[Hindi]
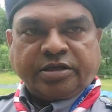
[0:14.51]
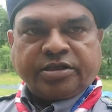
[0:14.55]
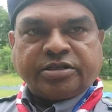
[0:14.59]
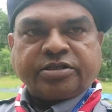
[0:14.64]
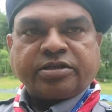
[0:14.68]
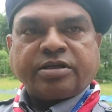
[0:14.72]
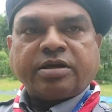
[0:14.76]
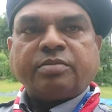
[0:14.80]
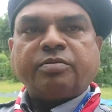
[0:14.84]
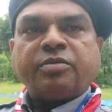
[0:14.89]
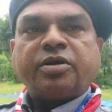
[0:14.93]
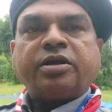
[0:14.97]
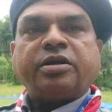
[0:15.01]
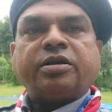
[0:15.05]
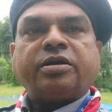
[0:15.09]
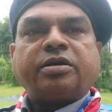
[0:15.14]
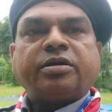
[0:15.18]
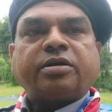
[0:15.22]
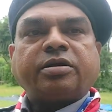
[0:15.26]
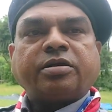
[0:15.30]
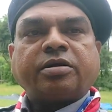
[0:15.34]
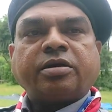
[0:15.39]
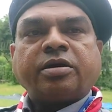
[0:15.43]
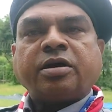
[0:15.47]
इसका मैं
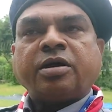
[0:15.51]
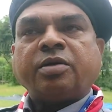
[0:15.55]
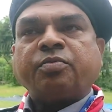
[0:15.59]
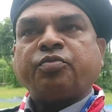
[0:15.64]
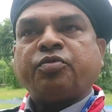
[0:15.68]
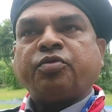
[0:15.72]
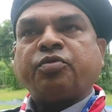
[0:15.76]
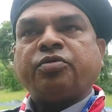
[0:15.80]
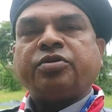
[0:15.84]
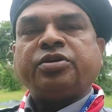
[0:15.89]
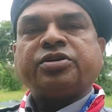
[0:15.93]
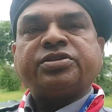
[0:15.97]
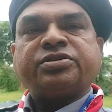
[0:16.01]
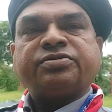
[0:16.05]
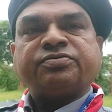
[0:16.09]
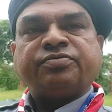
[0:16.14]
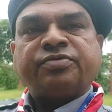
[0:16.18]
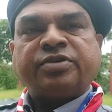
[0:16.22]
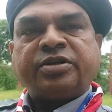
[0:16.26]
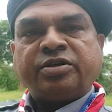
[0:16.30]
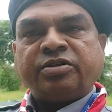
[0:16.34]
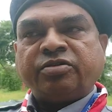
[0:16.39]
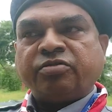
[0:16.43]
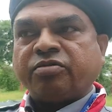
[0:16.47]
आपको इस
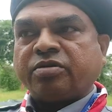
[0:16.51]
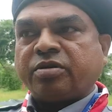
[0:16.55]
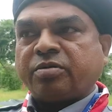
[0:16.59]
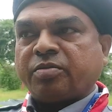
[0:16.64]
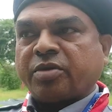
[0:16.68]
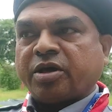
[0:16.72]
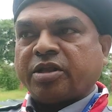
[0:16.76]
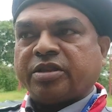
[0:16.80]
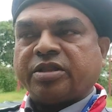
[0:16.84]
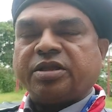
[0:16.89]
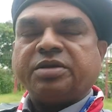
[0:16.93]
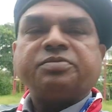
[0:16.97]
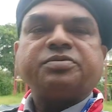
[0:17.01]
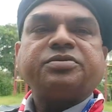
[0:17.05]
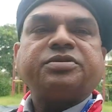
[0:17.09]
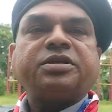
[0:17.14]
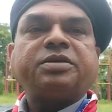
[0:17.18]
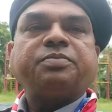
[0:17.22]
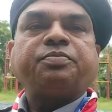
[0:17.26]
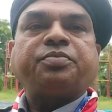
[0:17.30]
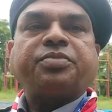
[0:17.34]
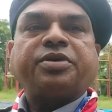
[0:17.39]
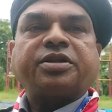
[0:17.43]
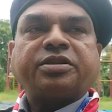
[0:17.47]
वीडियो के माध्यम
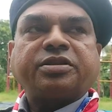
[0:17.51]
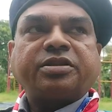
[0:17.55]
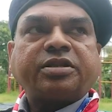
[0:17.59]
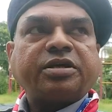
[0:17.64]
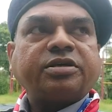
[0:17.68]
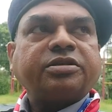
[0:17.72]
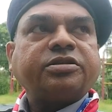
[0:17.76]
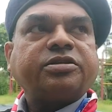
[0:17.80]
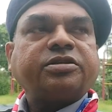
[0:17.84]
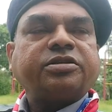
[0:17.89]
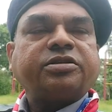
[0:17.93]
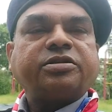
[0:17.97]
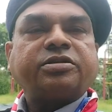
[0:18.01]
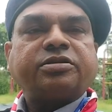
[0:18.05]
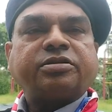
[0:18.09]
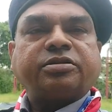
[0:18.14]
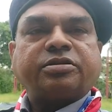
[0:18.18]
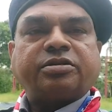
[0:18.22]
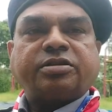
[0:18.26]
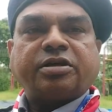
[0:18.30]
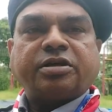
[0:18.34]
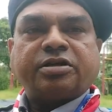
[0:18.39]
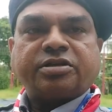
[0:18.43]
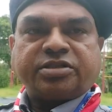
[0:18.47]
से प्रत्यक्ष
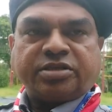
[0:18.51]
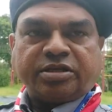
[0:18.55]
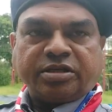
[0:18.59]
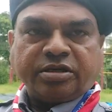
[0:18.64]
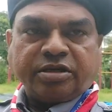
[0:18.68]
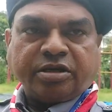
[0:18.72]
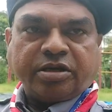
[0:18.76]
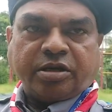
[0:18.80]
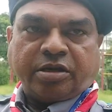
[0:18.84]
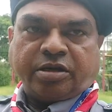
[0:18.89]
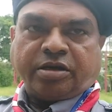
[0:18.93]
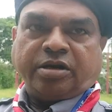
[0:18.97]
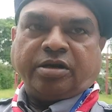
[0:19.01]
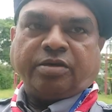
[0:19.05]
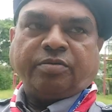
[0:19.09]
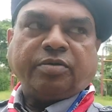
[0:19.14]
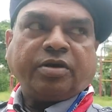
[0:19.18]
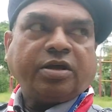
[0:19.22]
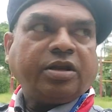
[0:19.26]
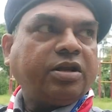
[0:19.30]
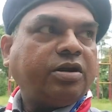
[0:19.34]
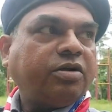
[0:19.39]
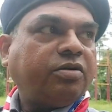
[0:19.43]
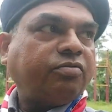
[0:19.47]
दर्शन
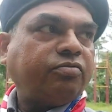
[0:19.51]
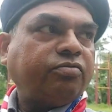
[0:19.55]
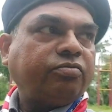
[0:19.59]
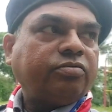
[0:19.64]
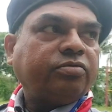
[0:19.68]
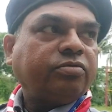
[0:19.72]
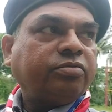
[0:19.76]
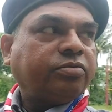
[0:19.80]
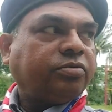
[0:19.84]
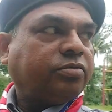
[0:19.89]
कराने वाला हूं।